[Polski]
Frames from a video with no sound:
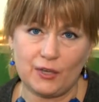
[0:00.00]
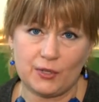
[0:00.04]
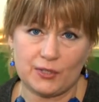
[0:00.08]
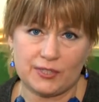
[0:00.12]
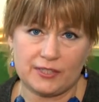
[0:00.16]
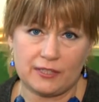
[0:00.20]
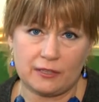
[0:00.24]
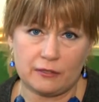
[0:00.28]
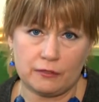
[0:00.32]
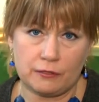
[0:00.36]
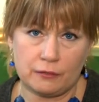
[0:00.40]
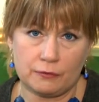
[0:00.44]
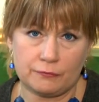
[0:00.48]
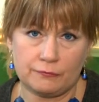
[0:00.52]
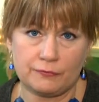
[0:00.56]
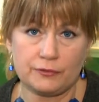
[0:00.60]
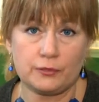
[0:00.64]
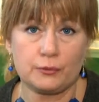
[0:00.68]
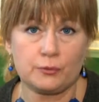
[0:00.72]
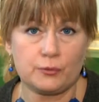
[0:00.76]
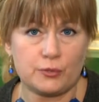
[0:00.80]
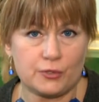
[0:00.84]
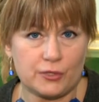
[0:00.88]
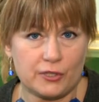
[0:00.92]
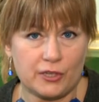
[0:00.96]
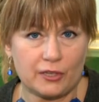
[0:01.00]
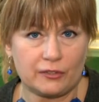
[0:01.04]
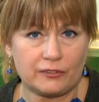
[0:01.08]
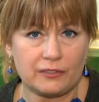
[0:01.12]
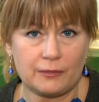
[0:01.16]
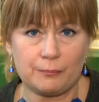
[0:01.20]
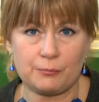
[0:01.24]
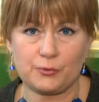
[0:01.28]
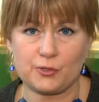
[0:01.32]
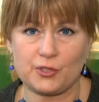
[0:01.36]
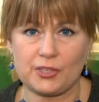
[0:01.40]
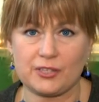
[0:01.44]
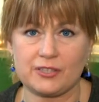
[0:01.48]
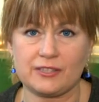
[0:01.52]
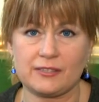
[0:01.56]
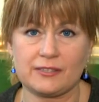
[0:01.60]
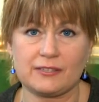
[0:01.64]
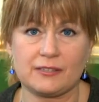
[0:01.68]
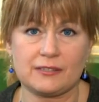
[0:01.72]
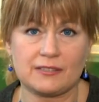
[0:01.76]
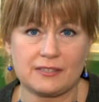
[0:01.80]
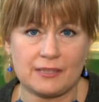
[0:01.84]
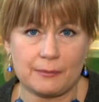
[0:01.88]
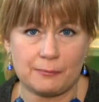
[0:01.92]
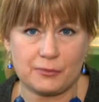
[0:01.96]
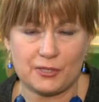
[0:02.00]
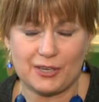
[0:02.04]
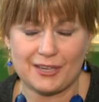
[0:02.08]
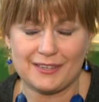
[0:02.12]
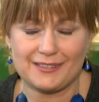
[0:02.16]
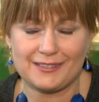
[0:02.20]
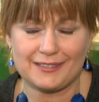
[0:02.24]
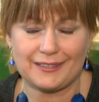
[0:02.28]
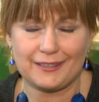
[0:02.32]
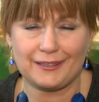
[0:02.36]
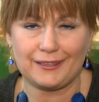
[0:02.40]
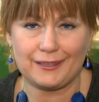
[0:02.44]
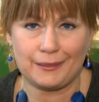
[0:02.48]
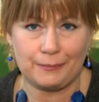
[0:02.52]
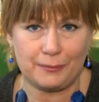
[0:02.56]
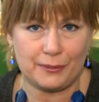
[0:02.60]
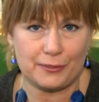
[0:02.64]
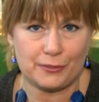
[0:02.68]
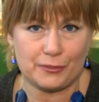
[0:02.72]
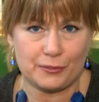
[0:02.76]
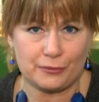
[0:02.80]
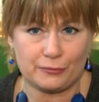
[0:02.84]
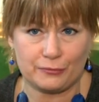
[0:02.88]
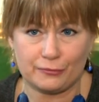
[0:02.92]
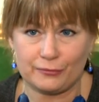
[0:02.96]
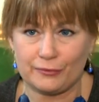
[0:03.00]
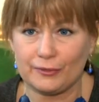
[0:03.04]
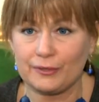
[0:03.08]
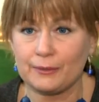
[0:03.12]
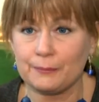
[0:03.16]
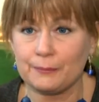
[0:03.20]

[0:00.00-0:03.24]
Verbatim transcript: ostatnio wyróżniony przez zabrzańskich kibiców.